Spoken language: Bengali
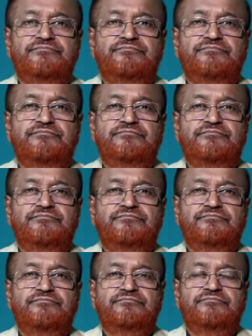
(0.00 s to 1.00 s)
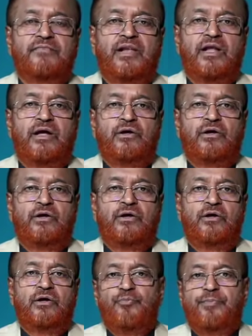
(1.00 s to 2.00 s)
পায়ে একসাথে ওঠাতে পারতেছি
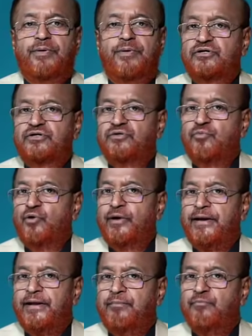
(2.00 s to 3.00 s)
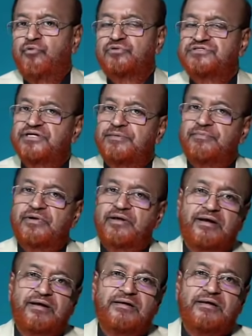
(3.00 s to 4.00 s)
দুই পাকে তো বলেনি বলছে
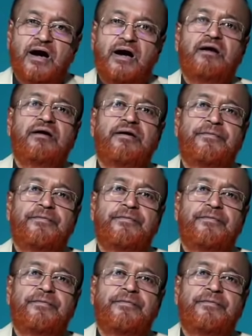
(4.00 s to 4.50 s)
আপনাকে ডান